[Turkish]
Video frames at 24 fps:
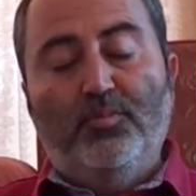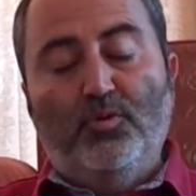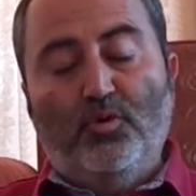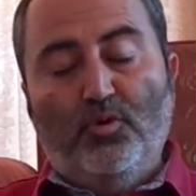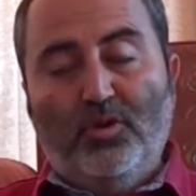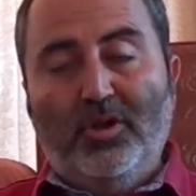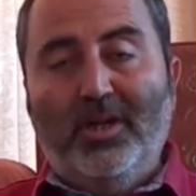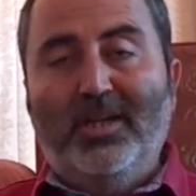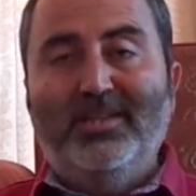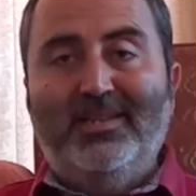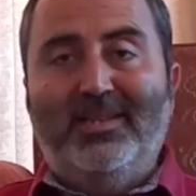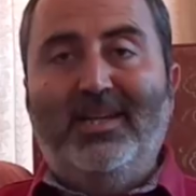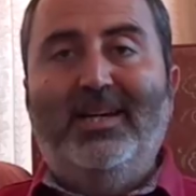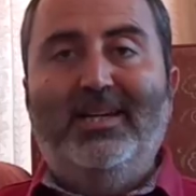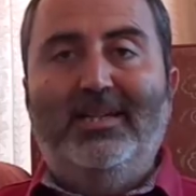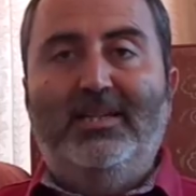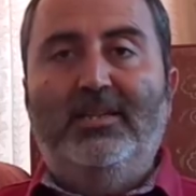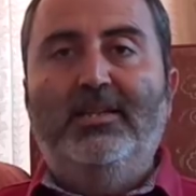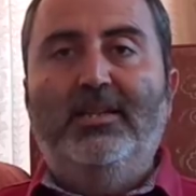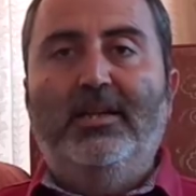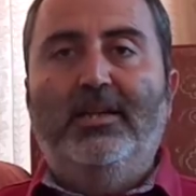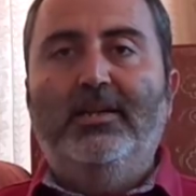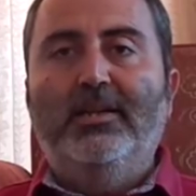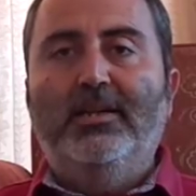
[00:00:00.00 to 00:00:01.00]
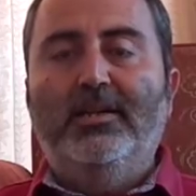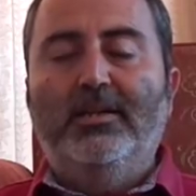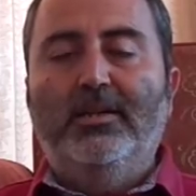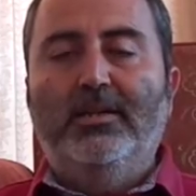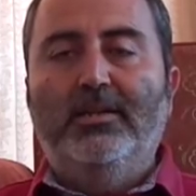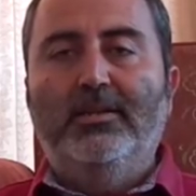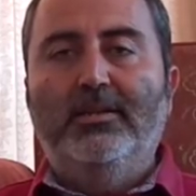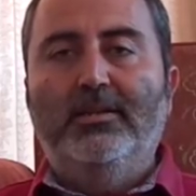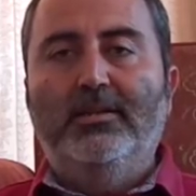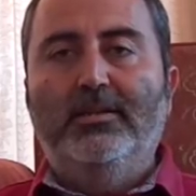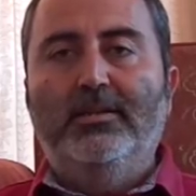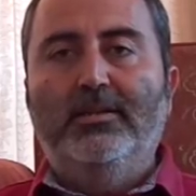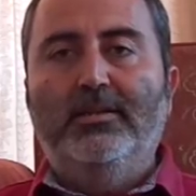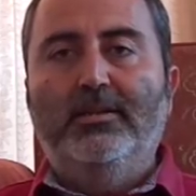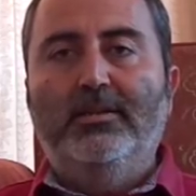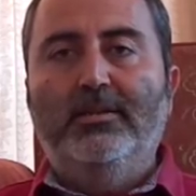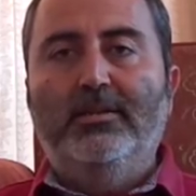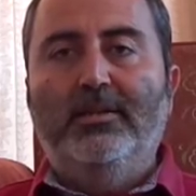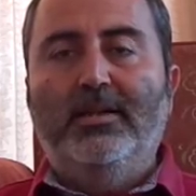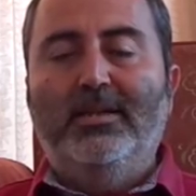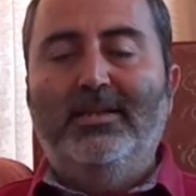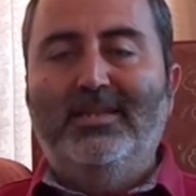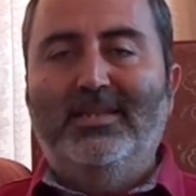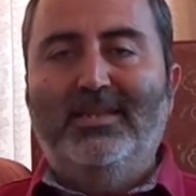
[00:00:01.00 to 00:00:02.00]
Kur'an Tarihi'yle alakalı
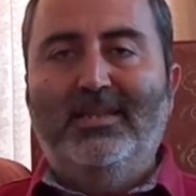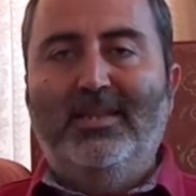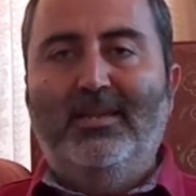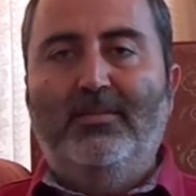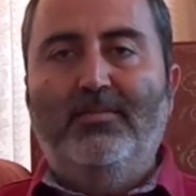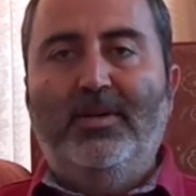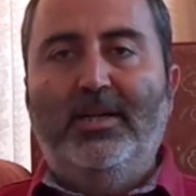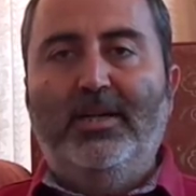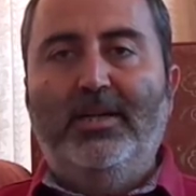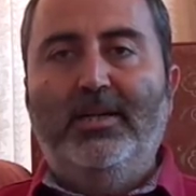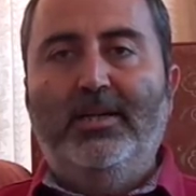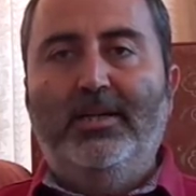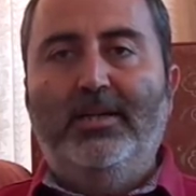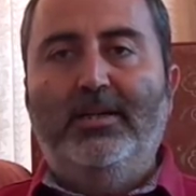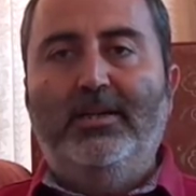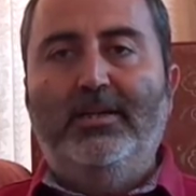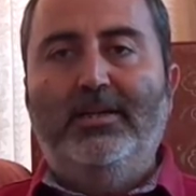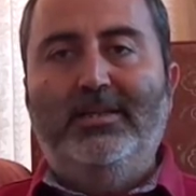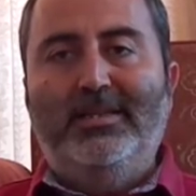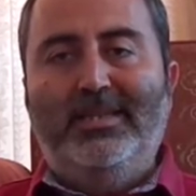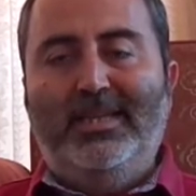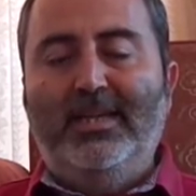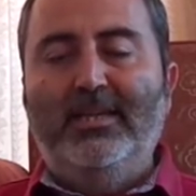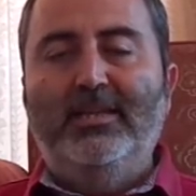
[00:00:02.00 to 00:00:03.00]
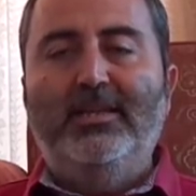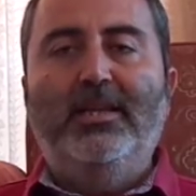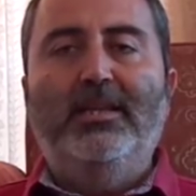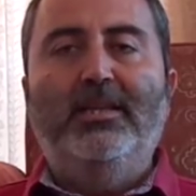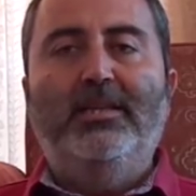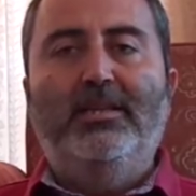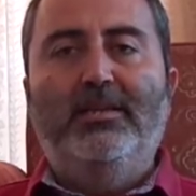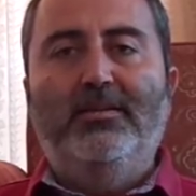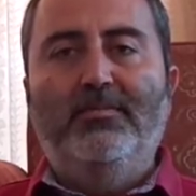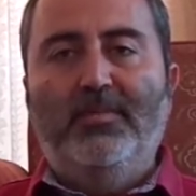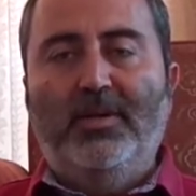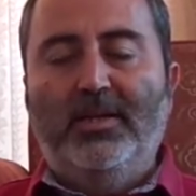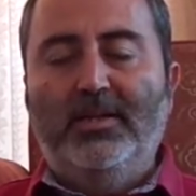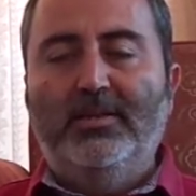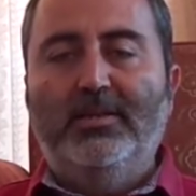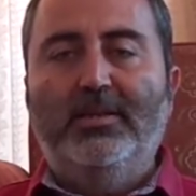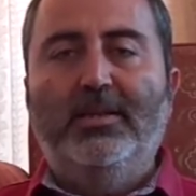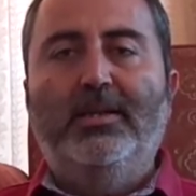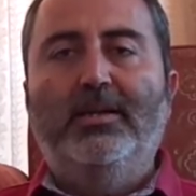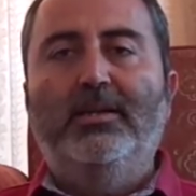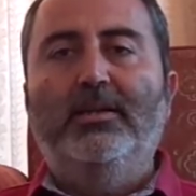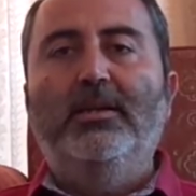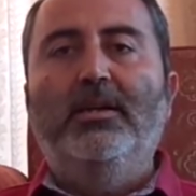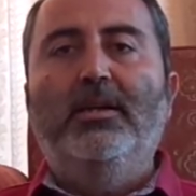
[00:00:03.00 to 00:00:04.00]
hazırlamaya niyetlendiğim
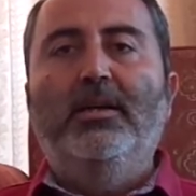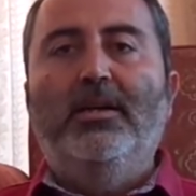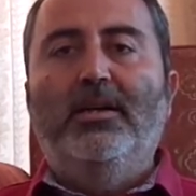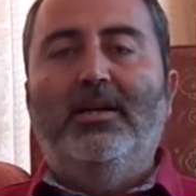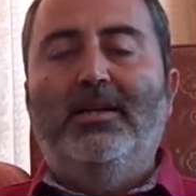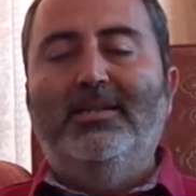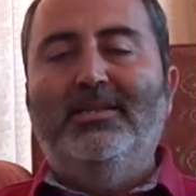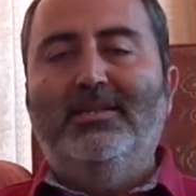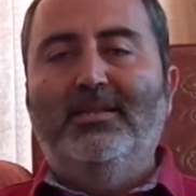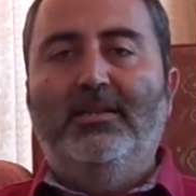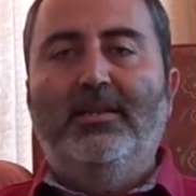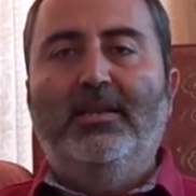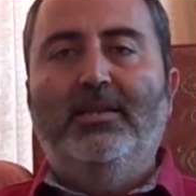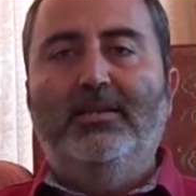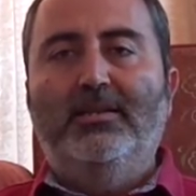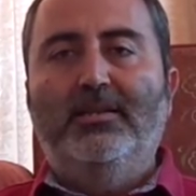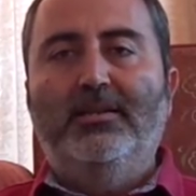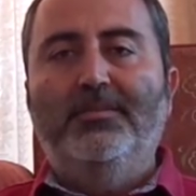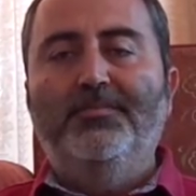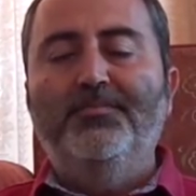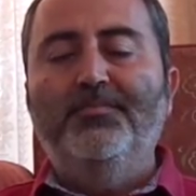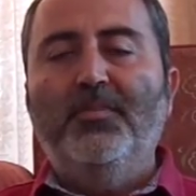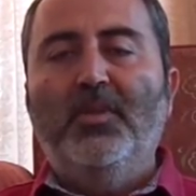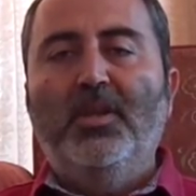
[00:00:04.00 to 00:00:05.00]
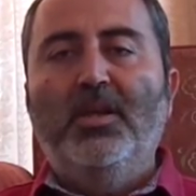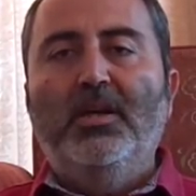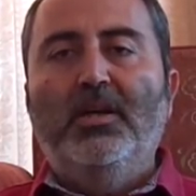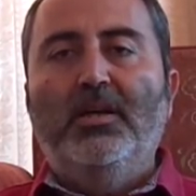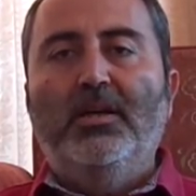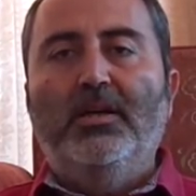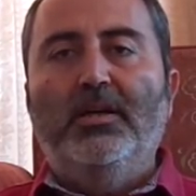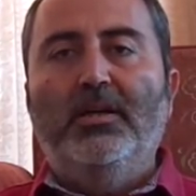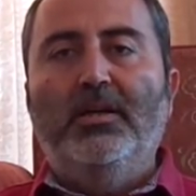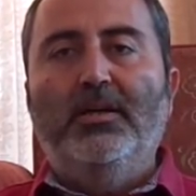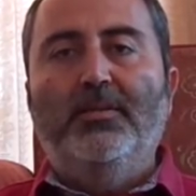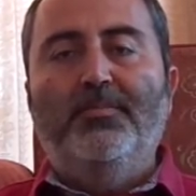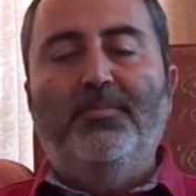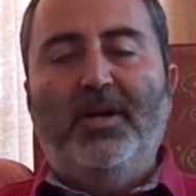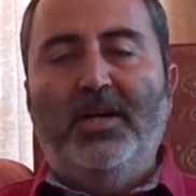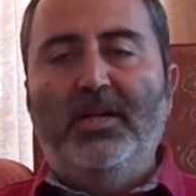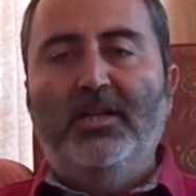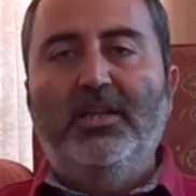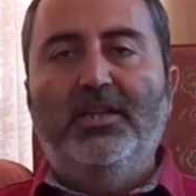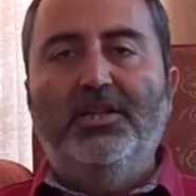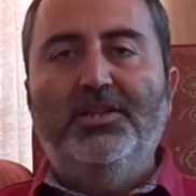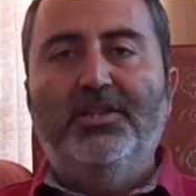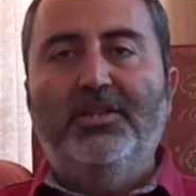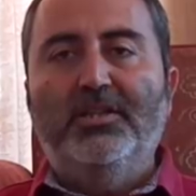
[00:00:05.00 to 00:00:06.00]
hatta hazırladığım e,
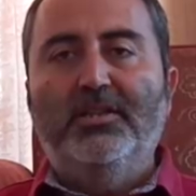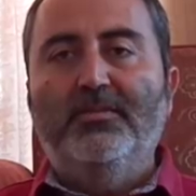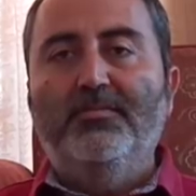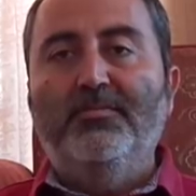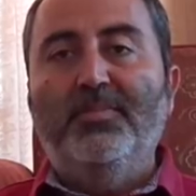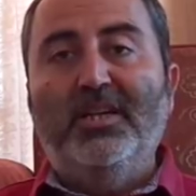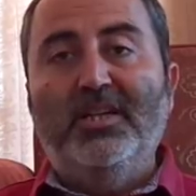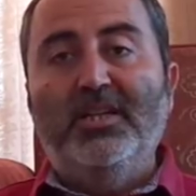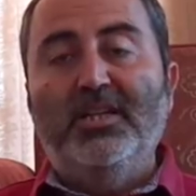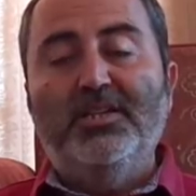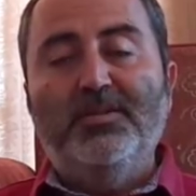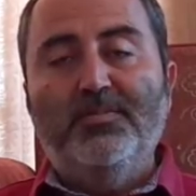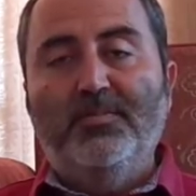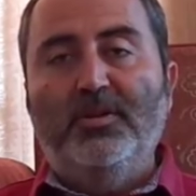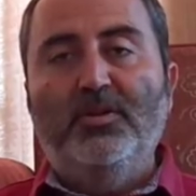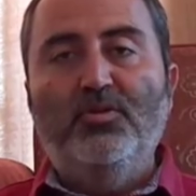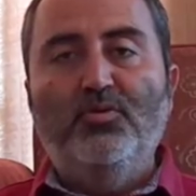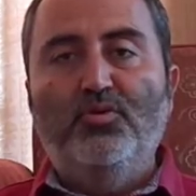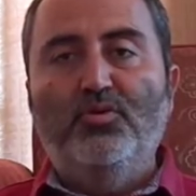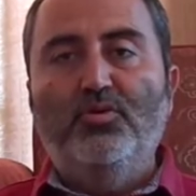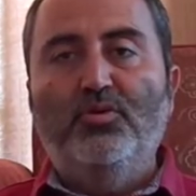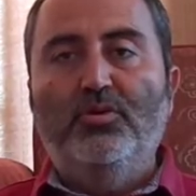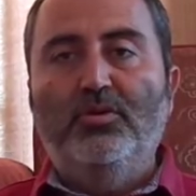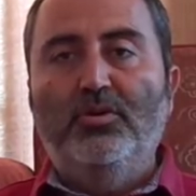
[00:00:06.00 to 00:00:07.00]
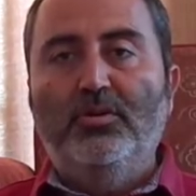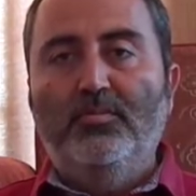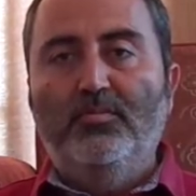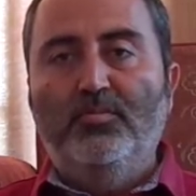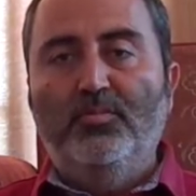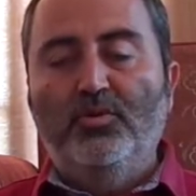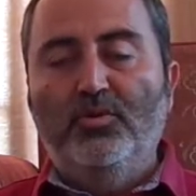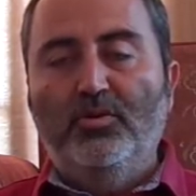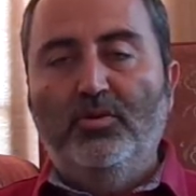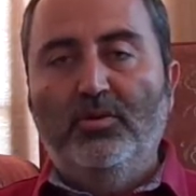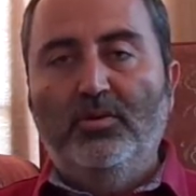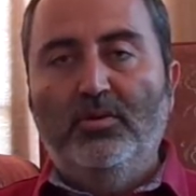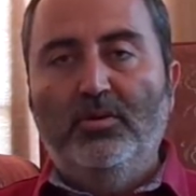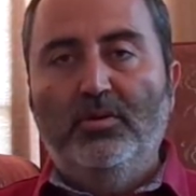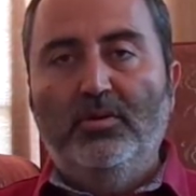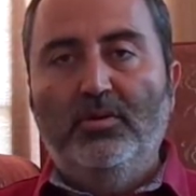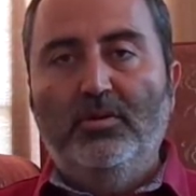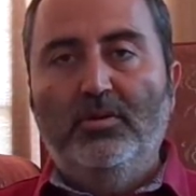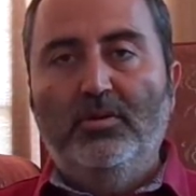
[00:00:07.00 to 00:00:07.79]
paylaştığım, paylaşmayı düşündüğüm bu e,